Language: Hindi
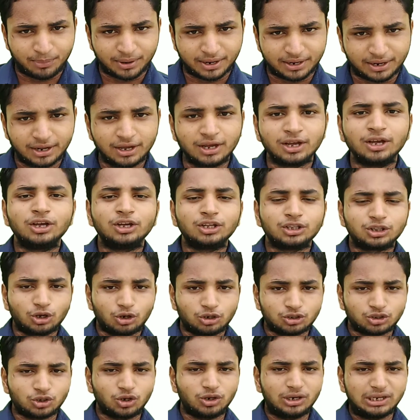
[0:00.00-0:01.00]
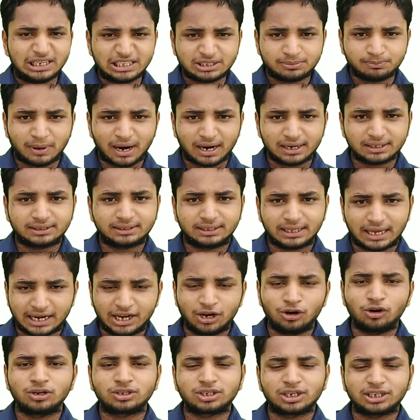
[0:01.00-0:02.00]
पर दोस्तों इस बार दिल्ली
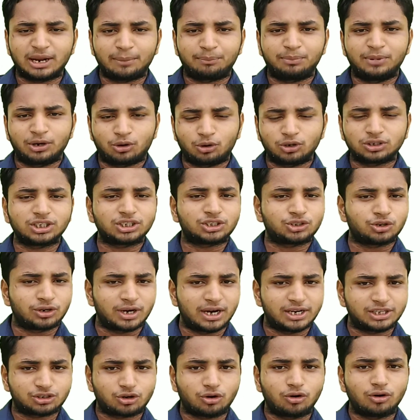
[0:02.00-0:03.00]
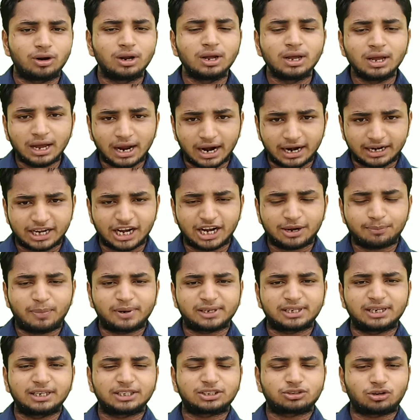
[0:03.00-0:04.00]
यूनिवर्सिटी अपने कुछ स्टूडेंट्स को 100
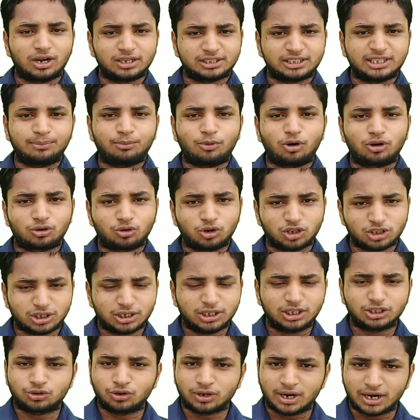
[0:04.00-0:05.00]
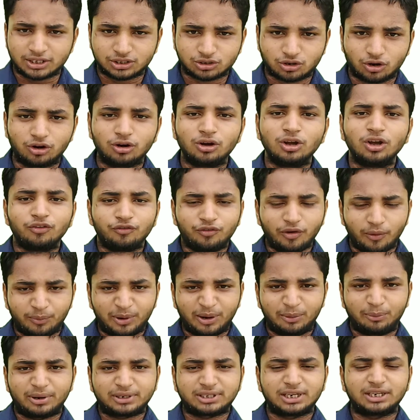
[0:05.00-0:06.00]
परसेंट स्कॉलरशिप और कुछ स्टूडेंट्स को
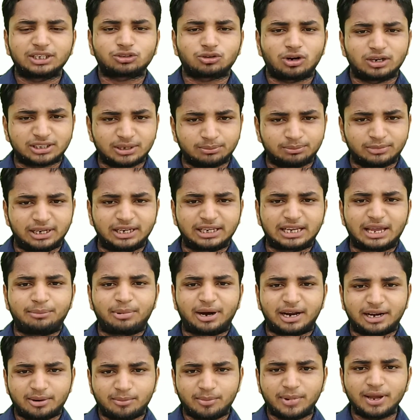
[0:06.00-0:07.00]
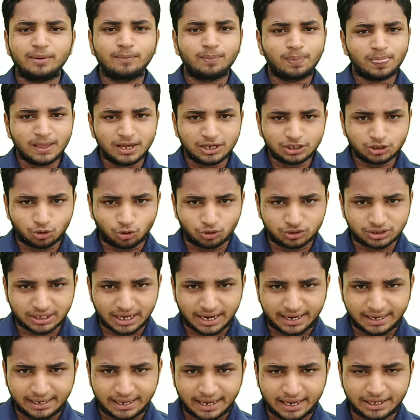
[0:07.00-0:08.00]
50 परसेंट स्कॉलरशिप देने के बारे में सोच
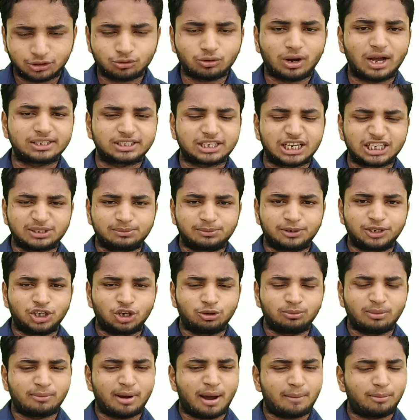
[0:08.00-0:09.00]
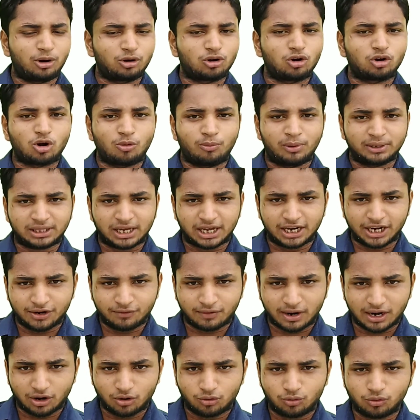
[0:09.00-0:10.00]
रही है तो आज के इस वीडियो में मैं आप लोगों को बताने
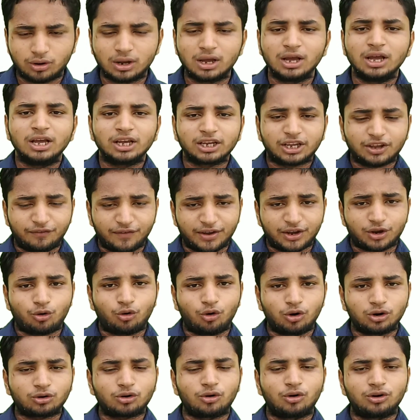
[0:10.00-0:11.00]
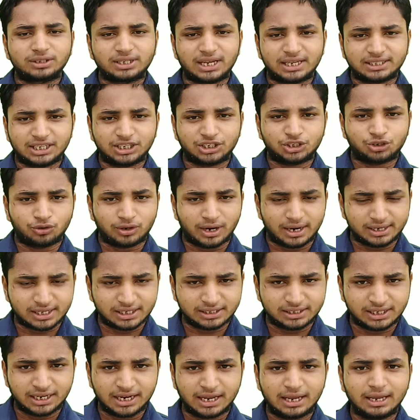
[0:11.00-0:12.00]
वाला हूँ कि वे कौन कौन से ऐसे स्टूडेंट्स हैं
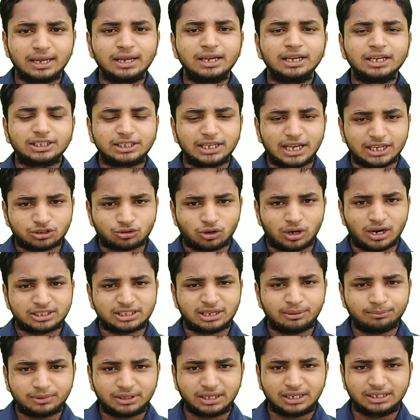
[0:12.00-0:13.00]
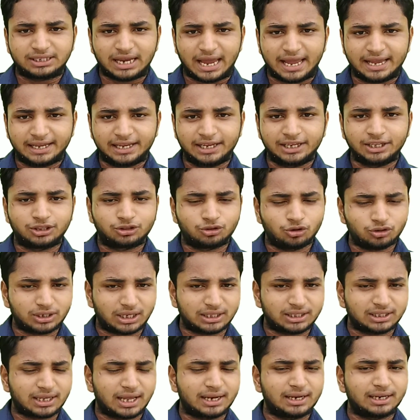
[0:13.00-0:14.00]
जिन्हें ये स्कॉलरशिप दी जाएगी तो
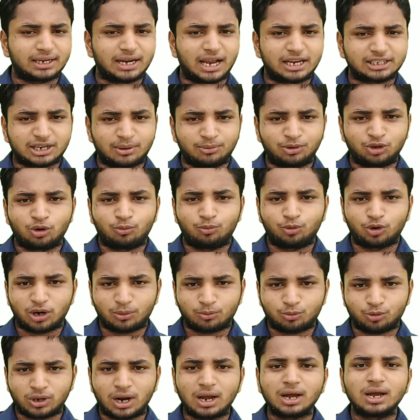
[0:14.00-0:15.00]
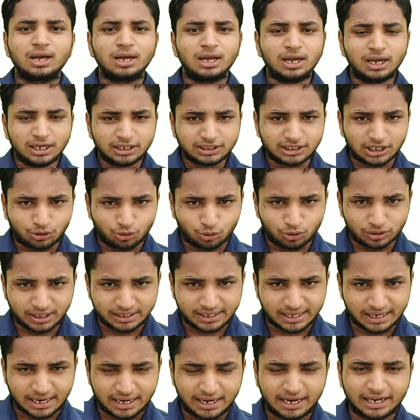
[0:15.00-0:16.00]
चलते जाने क्लास का वीडियो पूरा पूरा जरूर
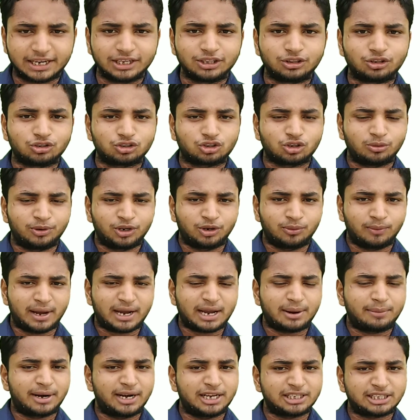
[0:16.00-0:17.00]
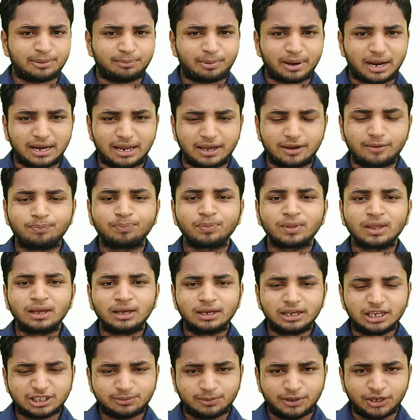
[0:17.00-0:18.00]
देखेगा लेकिन दोस्तों वीडियो में आगे बढ़ने से पहले
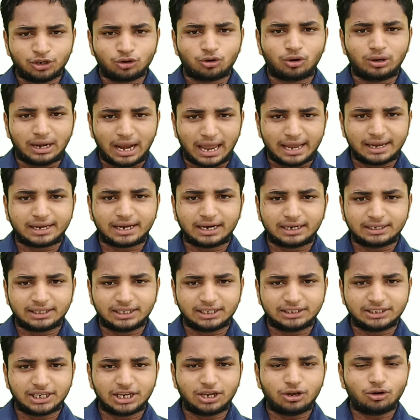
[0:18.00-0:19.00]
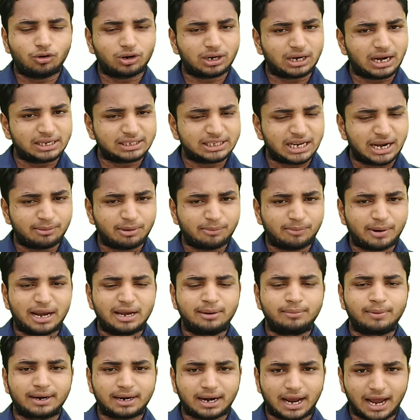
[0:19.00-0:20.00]
इस वीडियो को लाइक कर दीजिए और अगर चैनल पर पहली
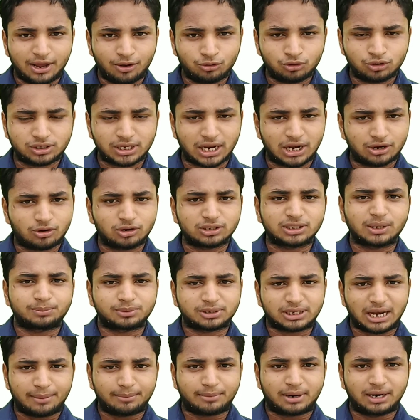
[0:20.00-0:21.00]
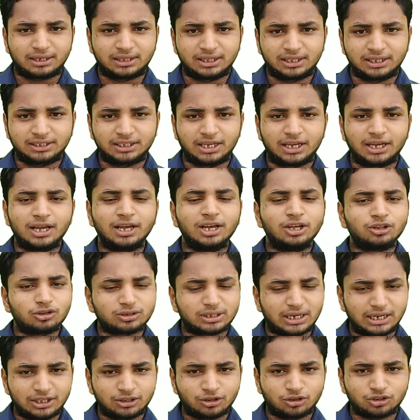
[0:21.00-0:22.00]
बार आए हो तो चैनल को सब्सक्राइब कर दीजिए तो
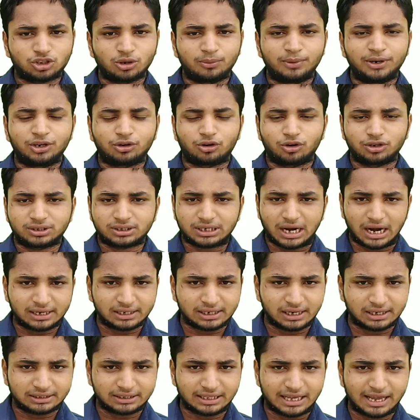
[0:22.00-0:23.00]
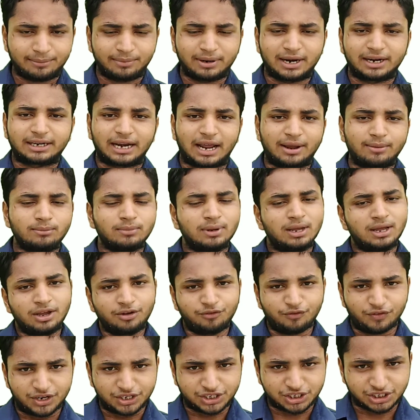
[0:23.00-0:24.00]
चलिए दोस्तों वीडियो को स्टार्ट करते हैं बिना टाइम
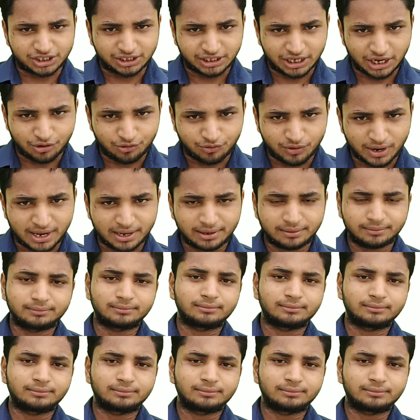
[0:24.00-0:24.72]
वेस्ट किए हुए